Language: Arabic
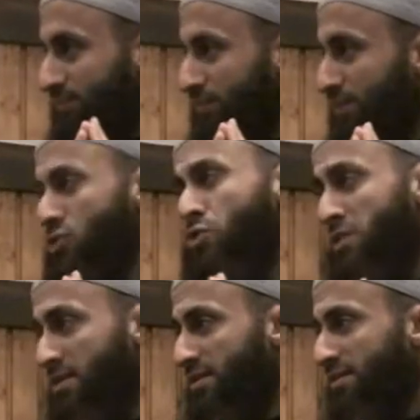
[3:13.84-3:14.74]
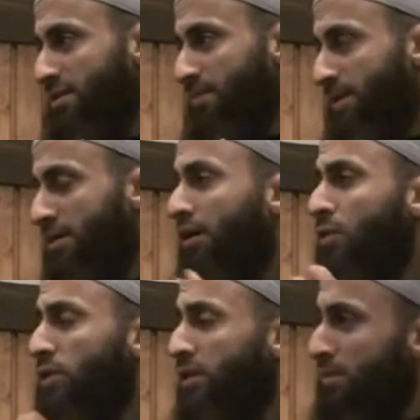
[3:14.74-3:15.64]
دي سنة
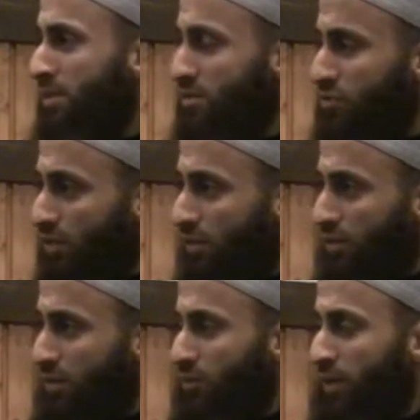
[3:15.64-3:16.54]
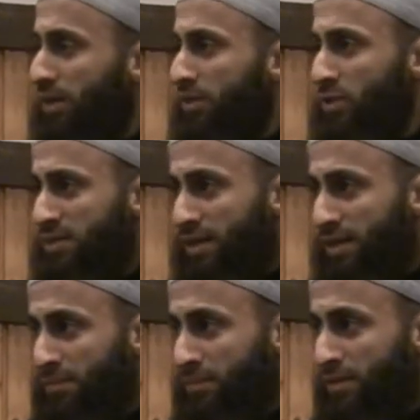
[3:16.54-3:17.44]
لقول النبي صلى الله عليه
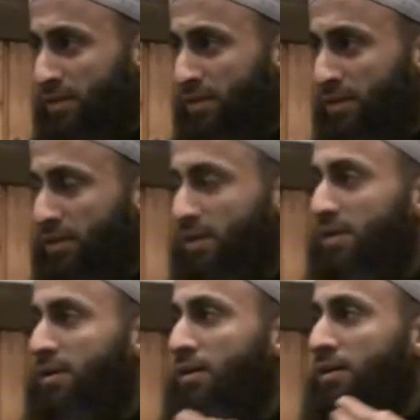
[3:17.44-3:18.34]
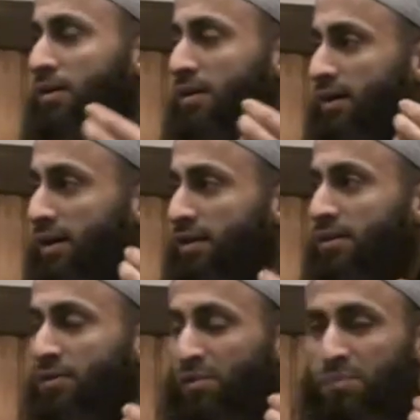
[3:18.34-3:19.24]
وسلم
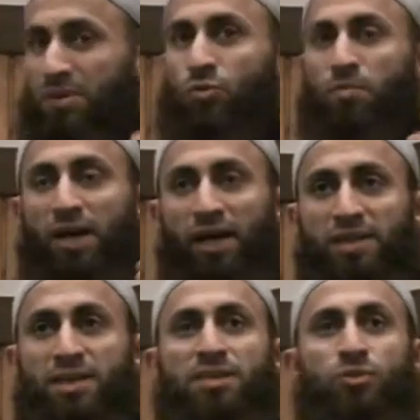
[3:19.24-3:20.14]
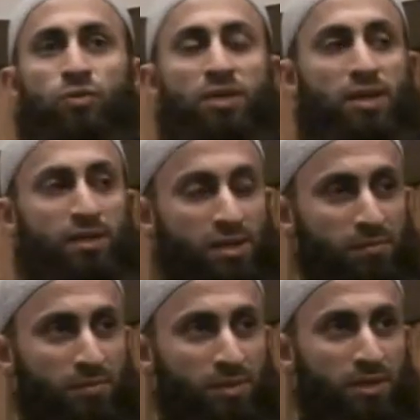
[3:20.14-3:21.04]
إن ربكم حيي
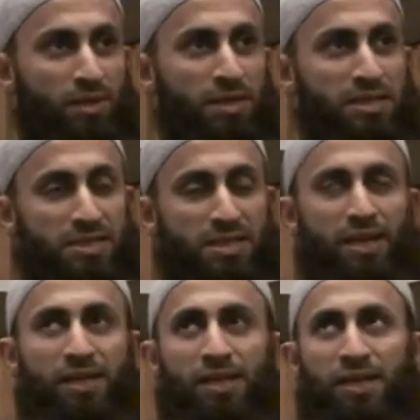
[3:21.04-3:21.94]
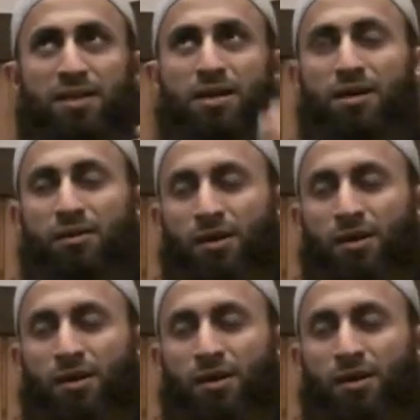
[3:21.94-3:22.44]
كريم يستحي إذا